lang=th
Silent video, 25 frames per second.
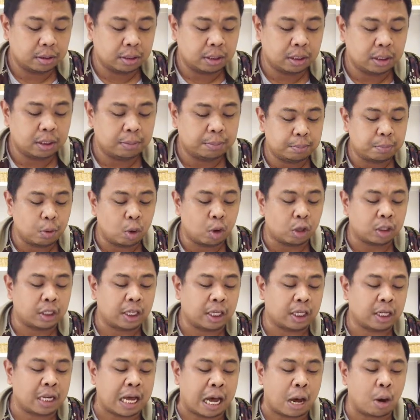คือปก
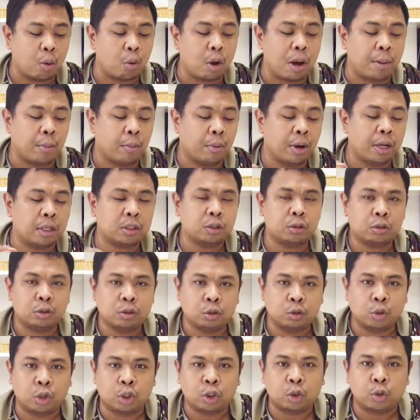ติเท้าความว่า
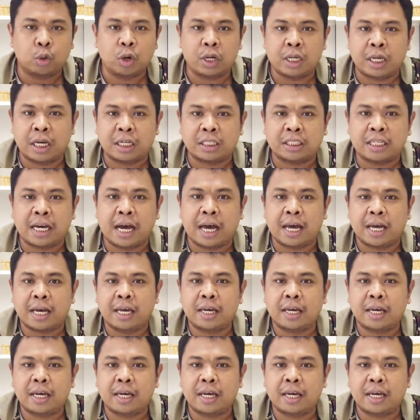ส่วนตัวยังใช้